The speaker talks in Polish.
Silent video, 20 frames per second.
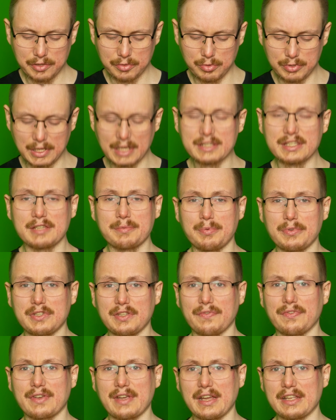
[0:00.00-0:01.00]
Tu nie chcę
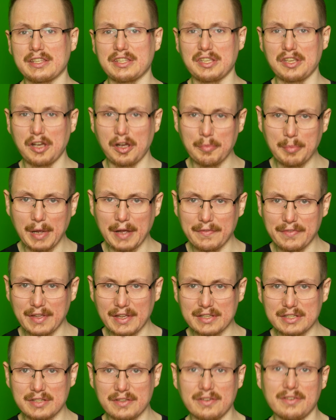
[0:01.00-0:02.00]
specyfikacji
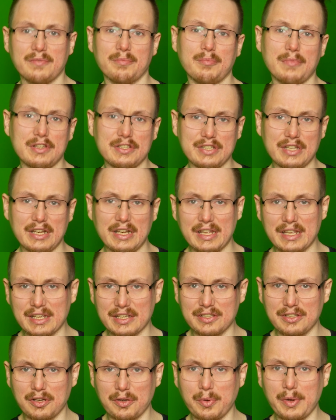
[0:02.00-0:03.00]
omawiać. Będzie
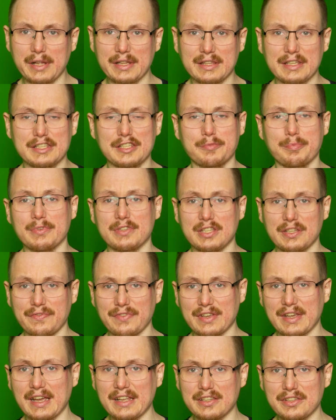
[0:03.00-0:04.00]
link dokładny ze
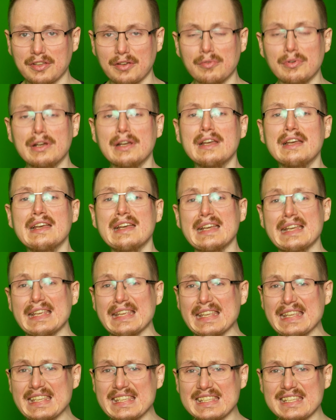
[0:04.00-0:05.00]
specyfikacją
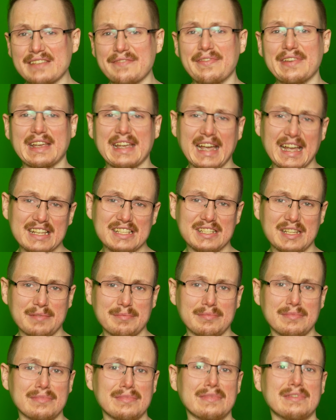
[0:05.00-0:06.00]
i z
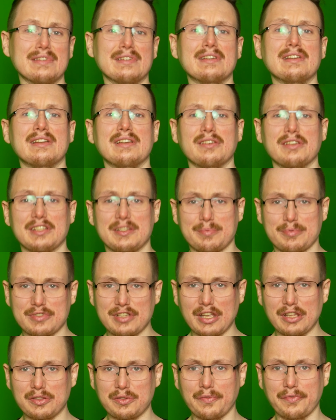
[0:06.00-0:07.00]
wykazem
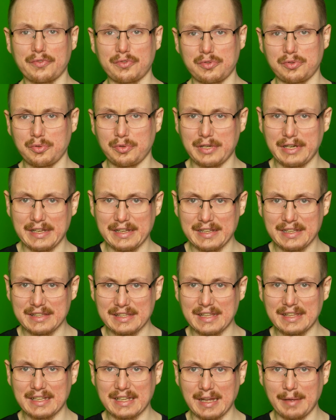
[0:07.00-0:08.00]
sprzętów, które
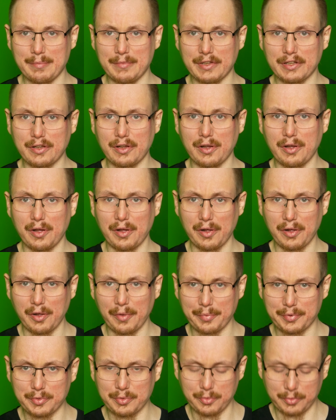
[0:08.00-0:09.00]
ten kamling
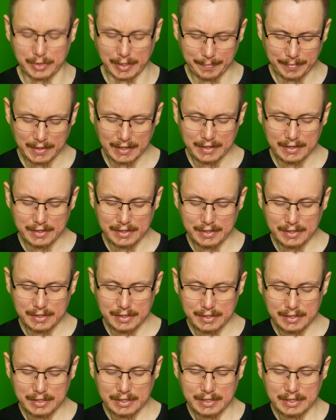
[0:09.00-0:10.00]
obsługuje.
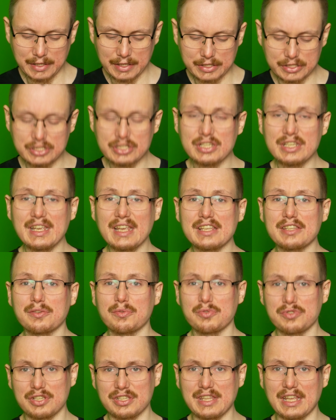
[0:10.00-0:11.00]
Czy jest
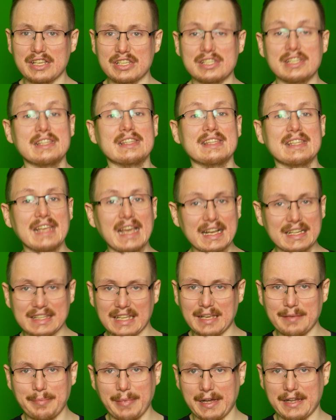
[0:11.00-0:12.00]
użyteczny? Jak
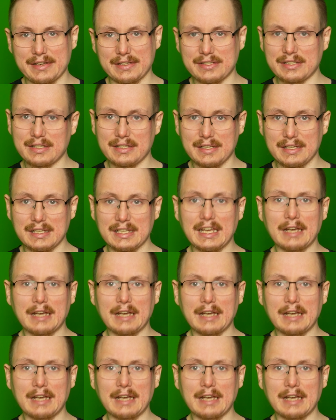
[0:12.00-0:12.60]
najbardziej.